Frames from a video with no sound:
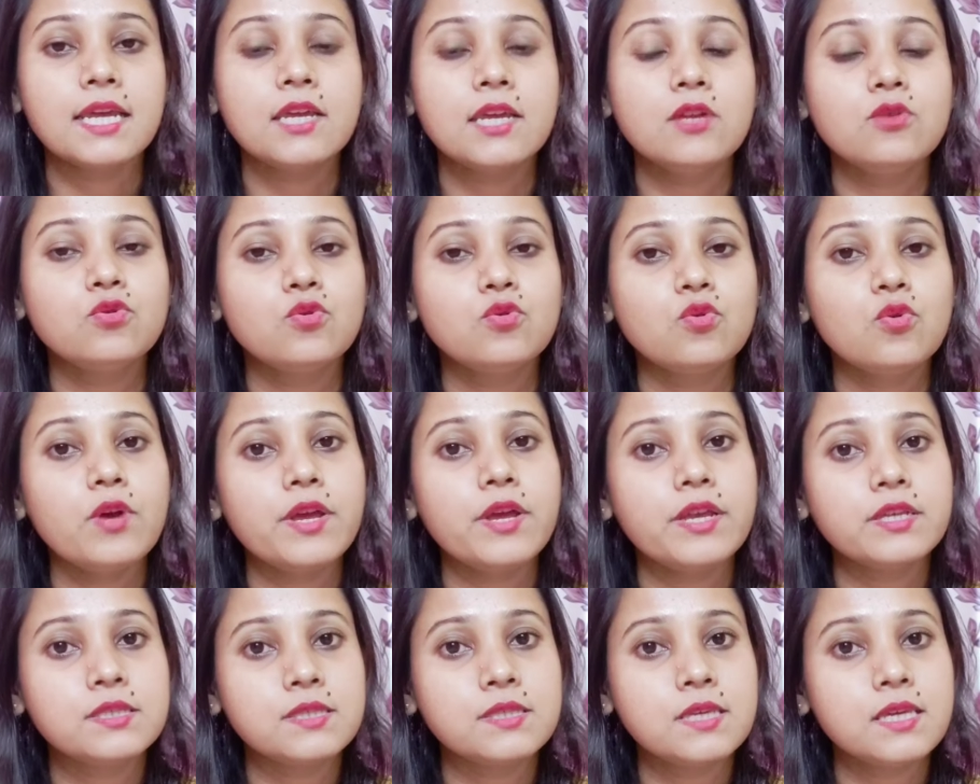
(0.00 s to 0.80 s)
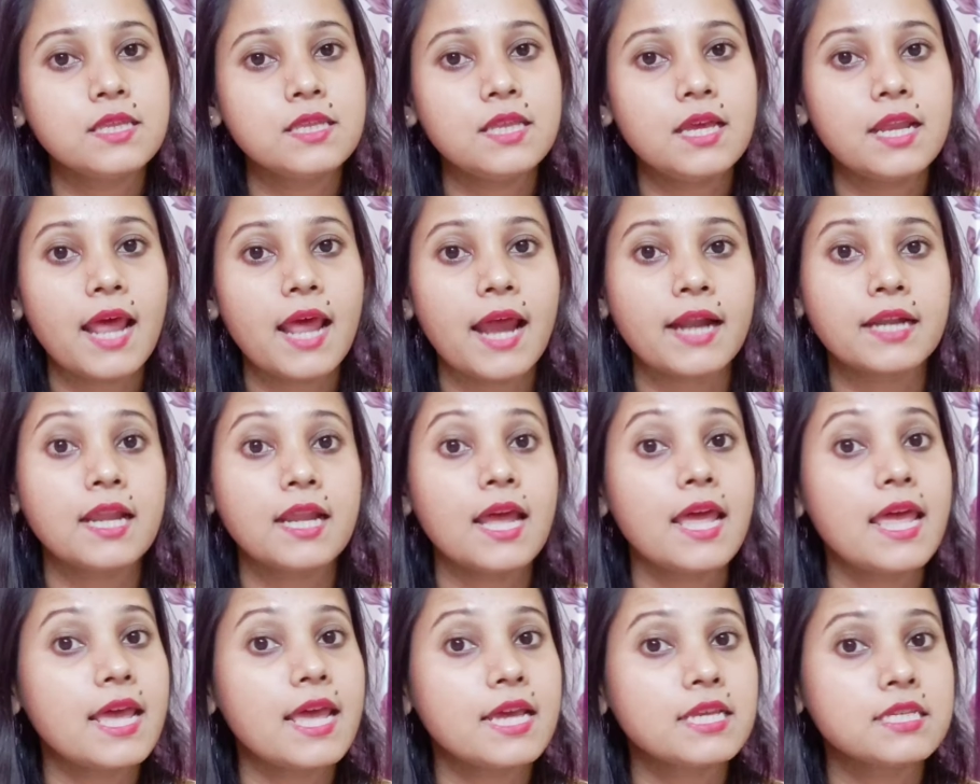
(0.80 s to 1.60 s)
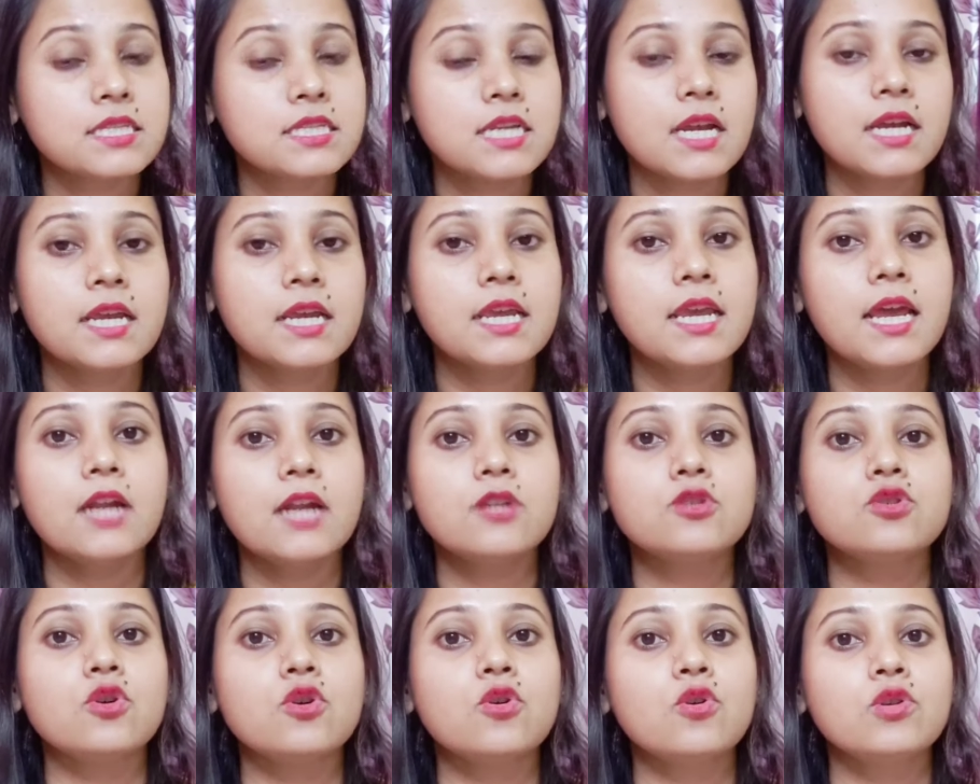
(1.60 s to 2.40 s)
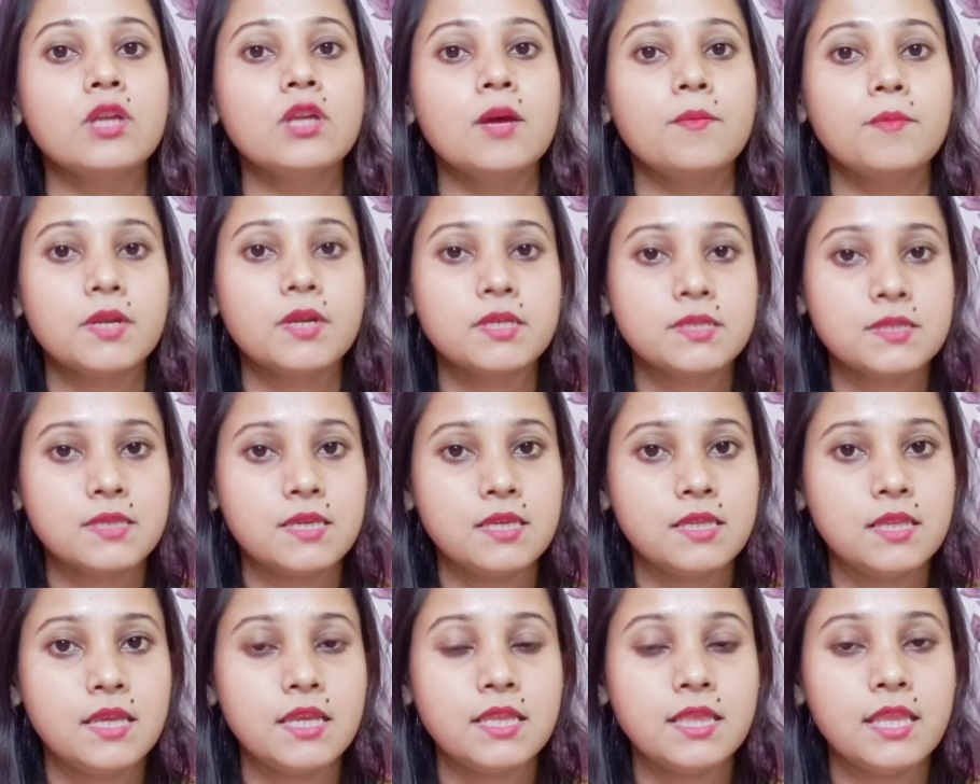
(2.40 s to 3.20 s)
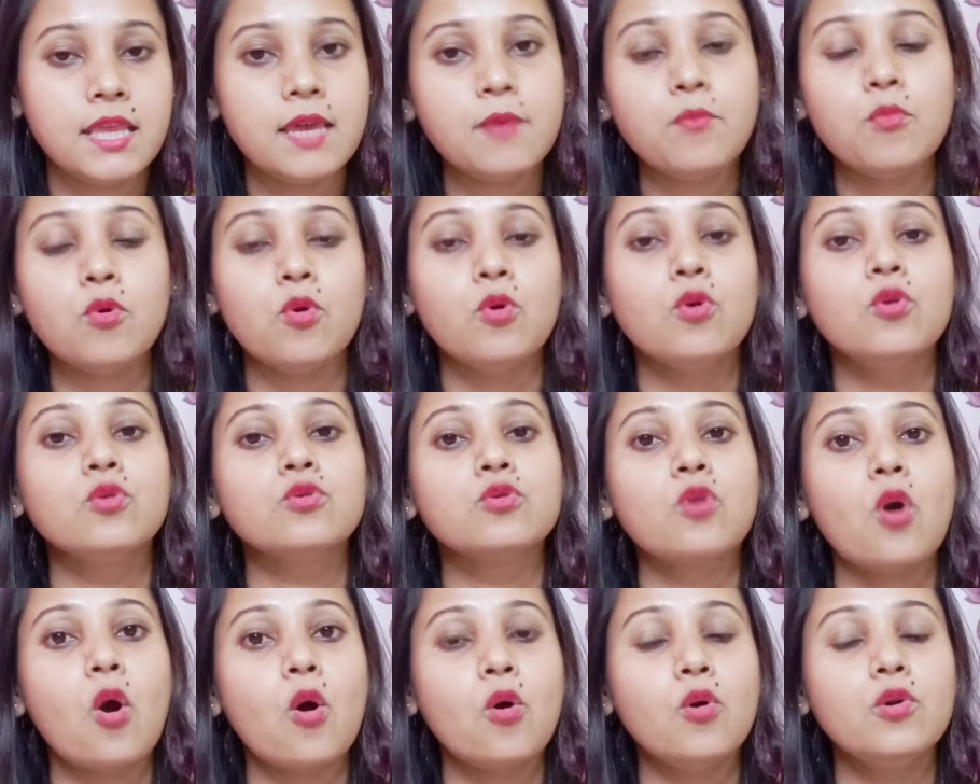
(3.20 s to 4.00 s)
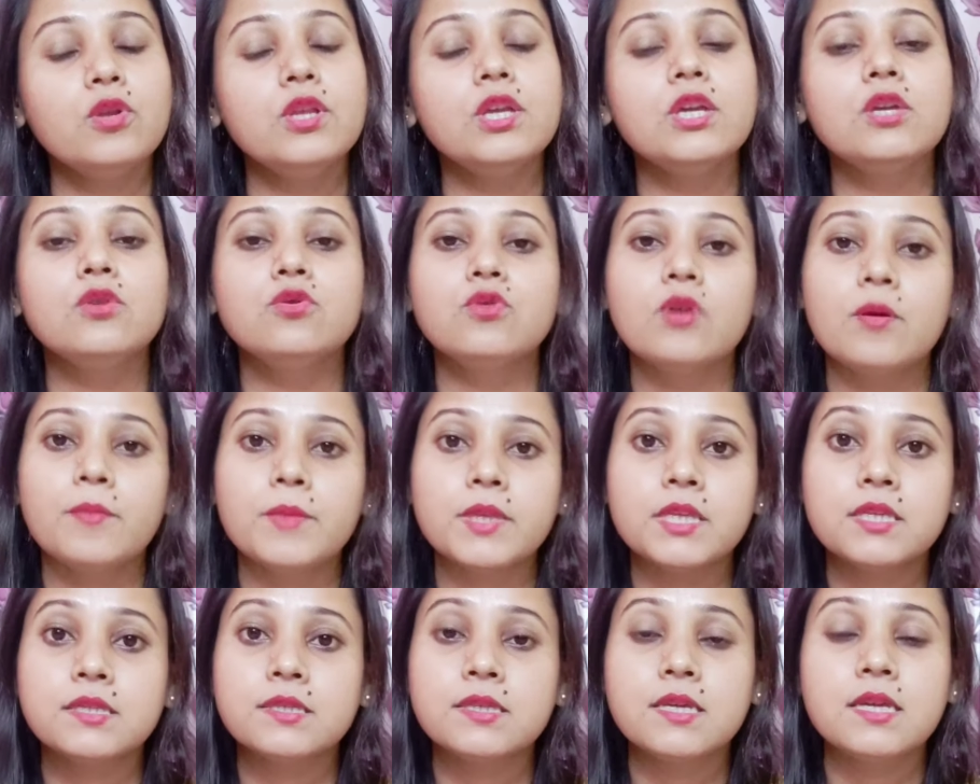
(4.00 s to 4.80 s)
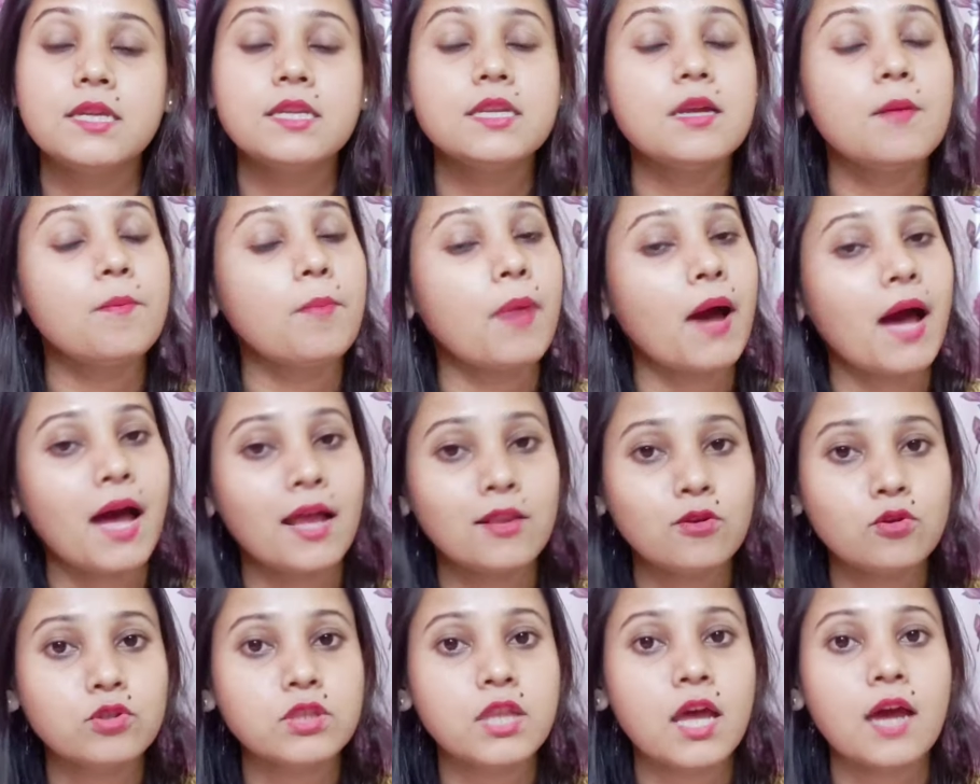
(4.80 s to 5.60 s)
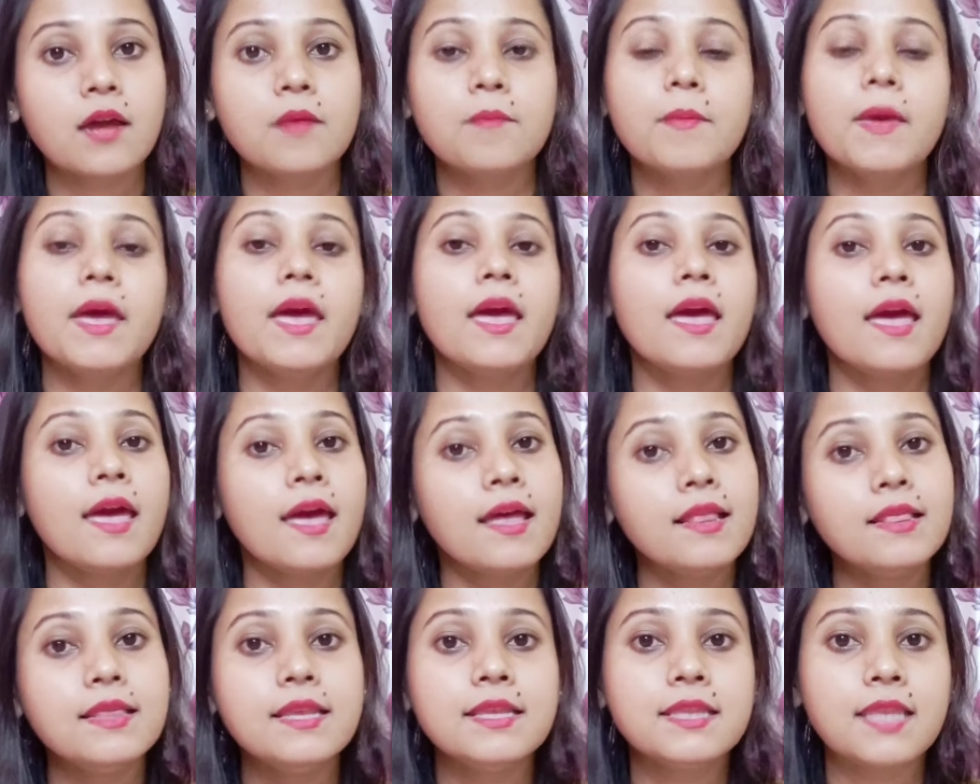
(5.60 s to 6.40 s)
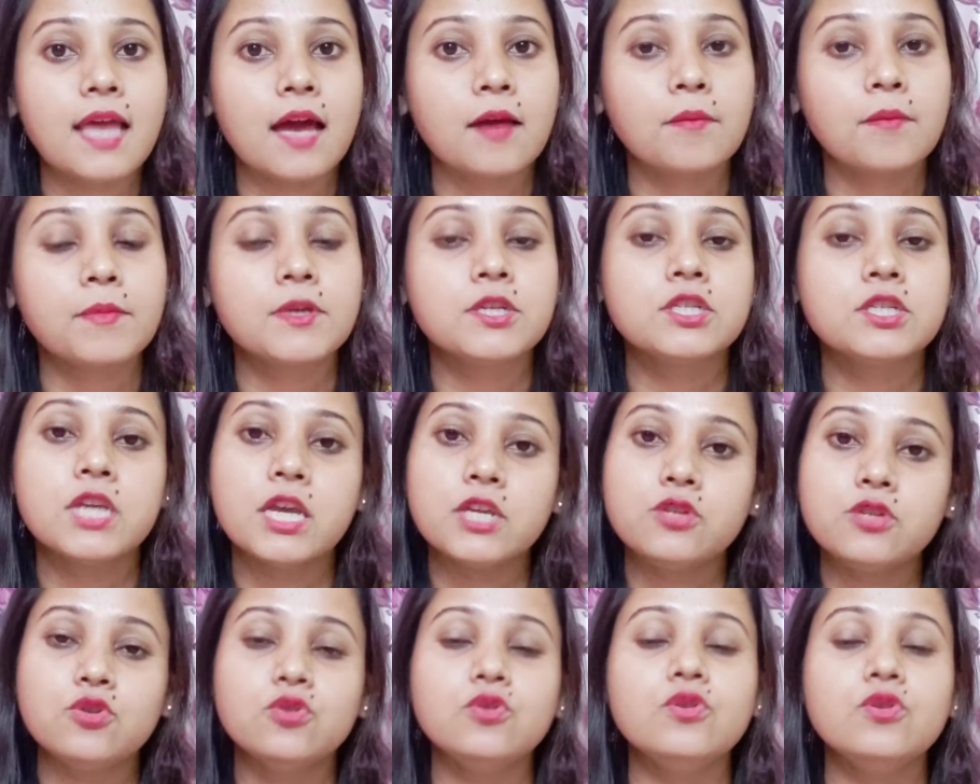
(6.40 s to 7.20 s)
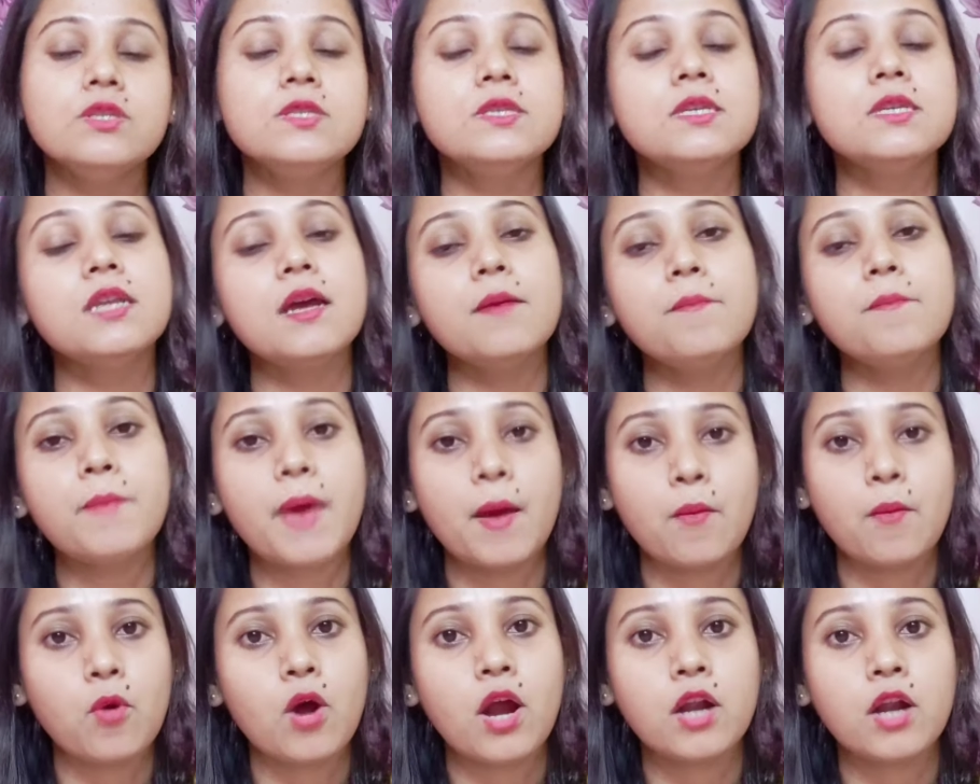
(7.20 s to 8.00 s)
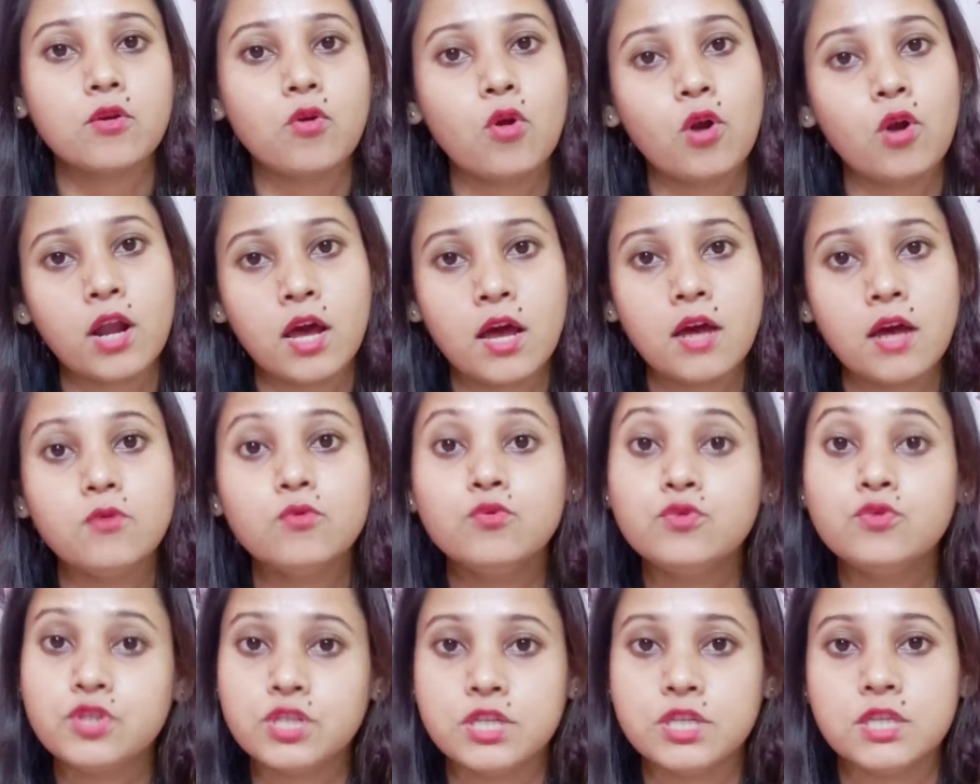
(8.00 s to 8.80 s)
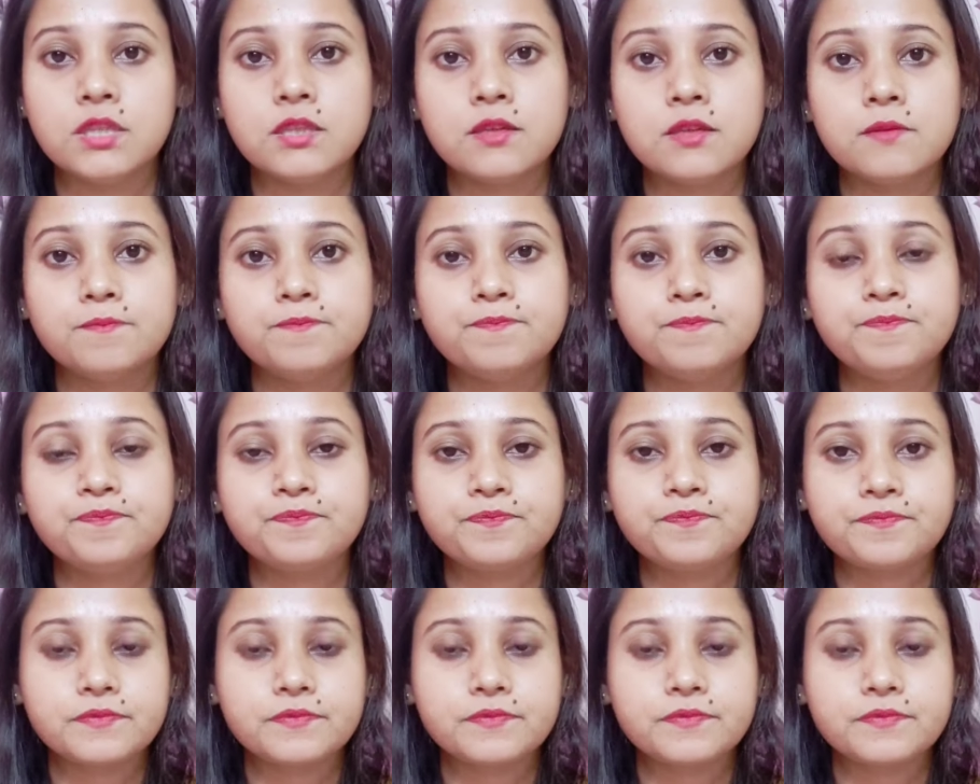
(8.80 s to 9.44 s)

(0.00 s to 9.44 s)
যেটা কিন্তু স্কিনের একটা এক্সট্রা কেয়ার যখন আমরা স্কিনে নেব তখনই কিন্তু আমাদের স্কিনটা ভালো থাকবে হেলদি থাকবে সেই জন্যই সিরাম ব্যবহার করা উচিত